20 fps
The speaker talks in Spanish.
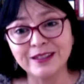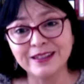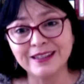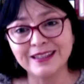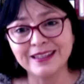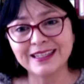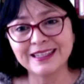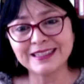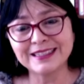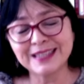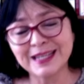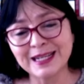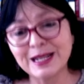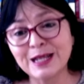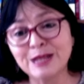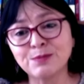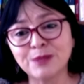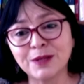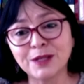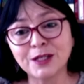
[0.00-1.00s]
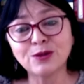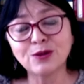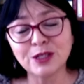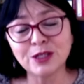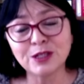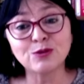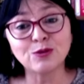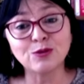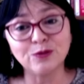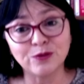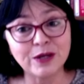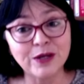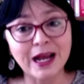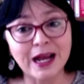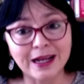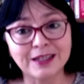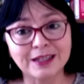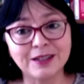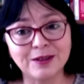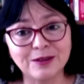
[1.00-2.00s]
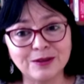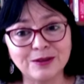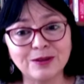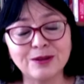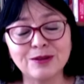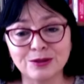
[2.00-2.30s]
que es el aspecto del sufragio, ¿no?